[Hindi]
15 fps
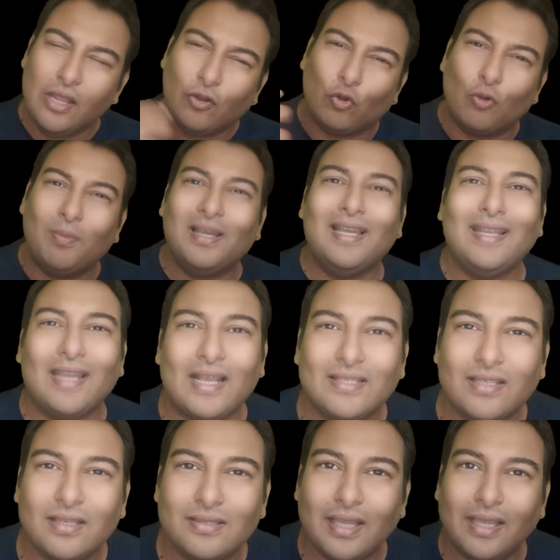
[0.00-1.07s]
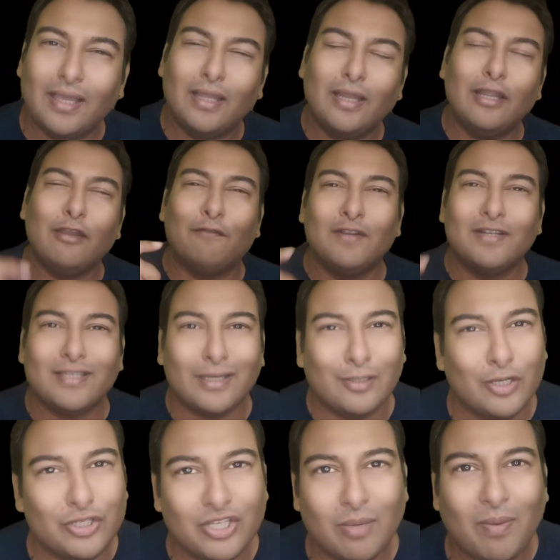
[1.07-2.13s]
ग्लोबल इंडाइसेस देखेंगे डिफरेंट
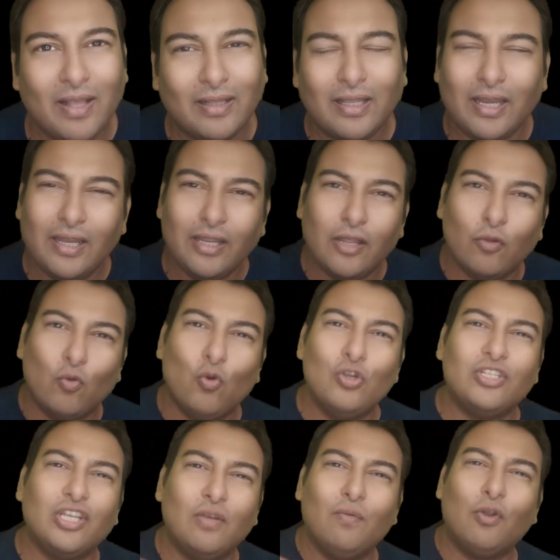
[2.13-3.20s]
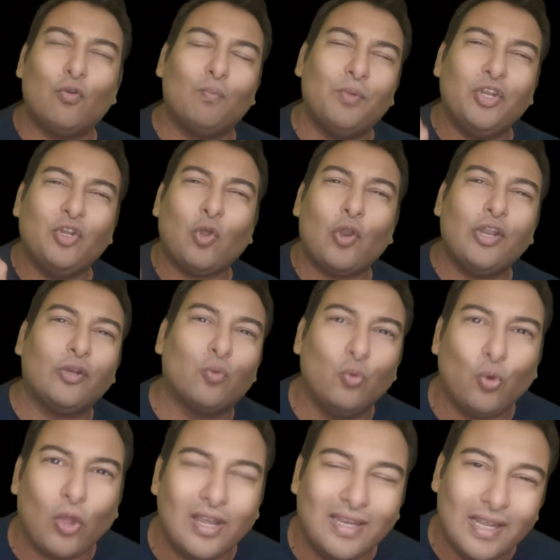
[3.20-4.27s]
सेक्टर्स की बात करेंगे गोल्ड सिल्वर रुपी डॉलर
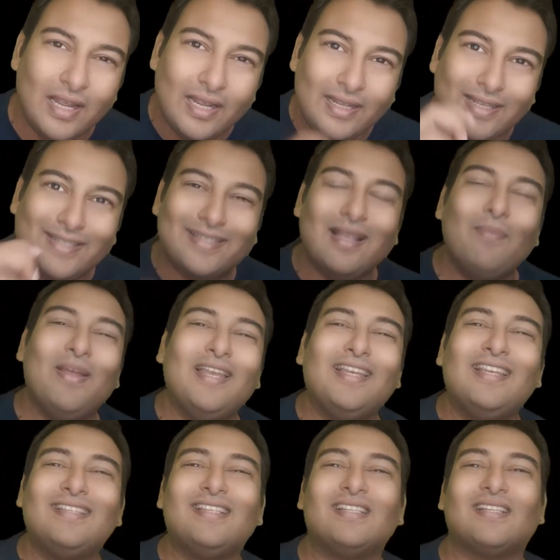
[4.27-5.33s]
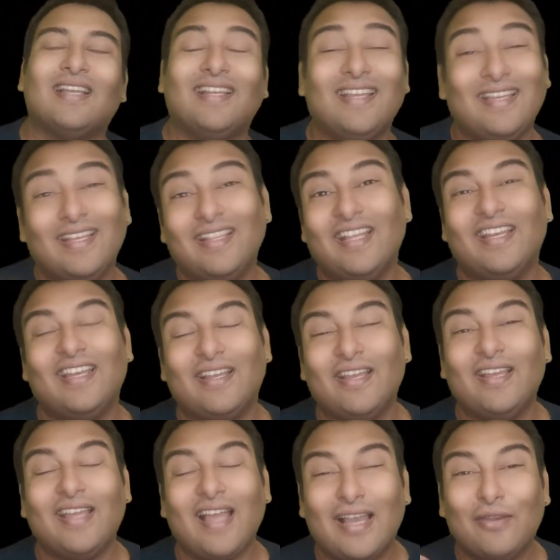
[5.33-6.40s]
क्रूड ऑयल ये सब एनालिसिस करके ये देखेंगे
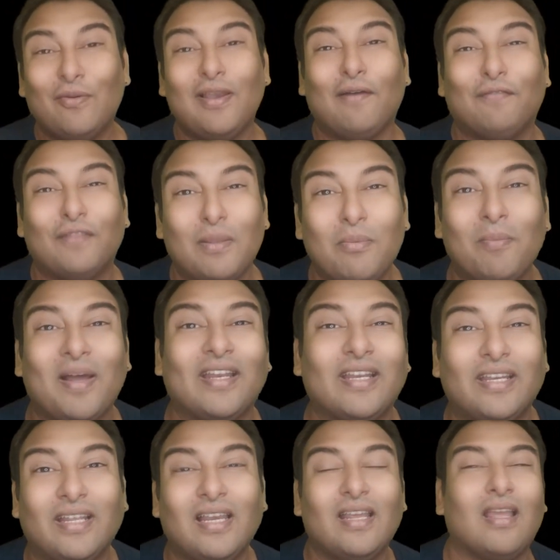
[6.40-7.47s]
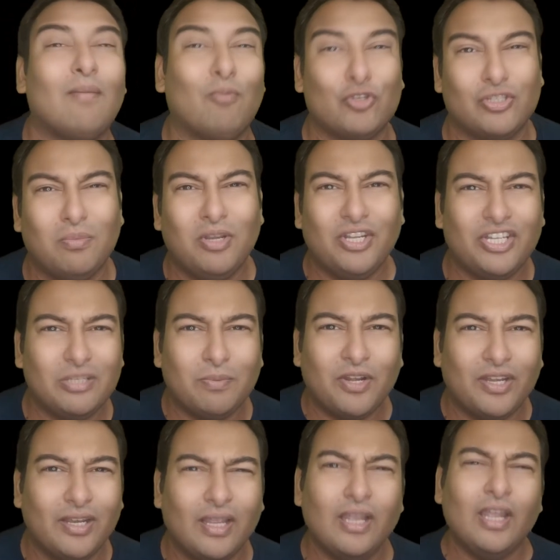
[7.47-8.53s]
कि आने वाले हफ्ते में मार्केट के लिए क्या पॉसिबिलिटीज बन
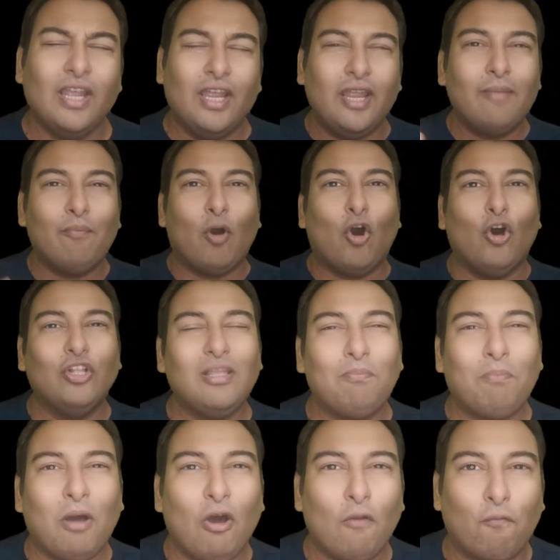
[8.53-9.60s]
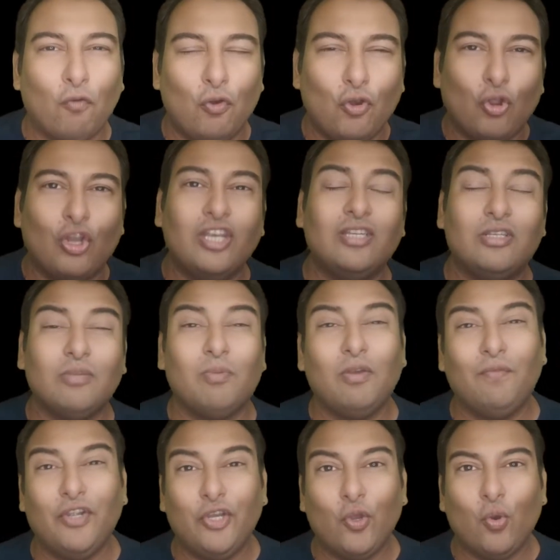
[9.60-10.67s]
रही है एक बहुत ही पावरफुल नॉलेजेबल
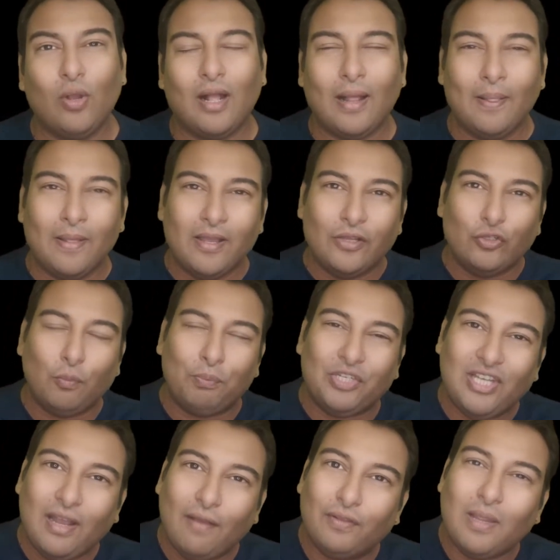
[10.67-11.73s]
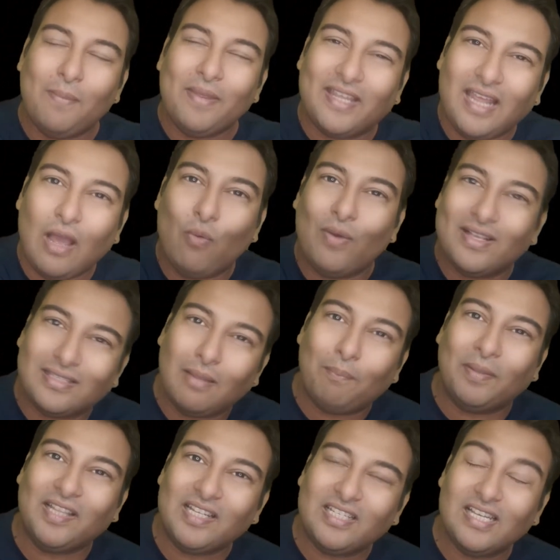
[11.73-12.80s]
वीडियो होगा जो पिछले हफ्ते में क्या हुआ है सब
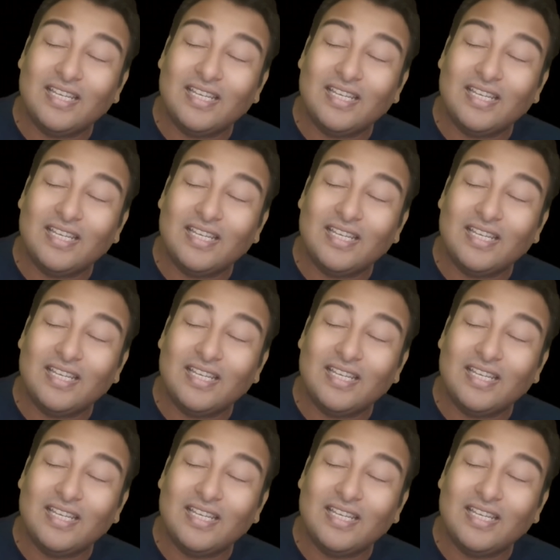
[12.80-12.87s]
पता चल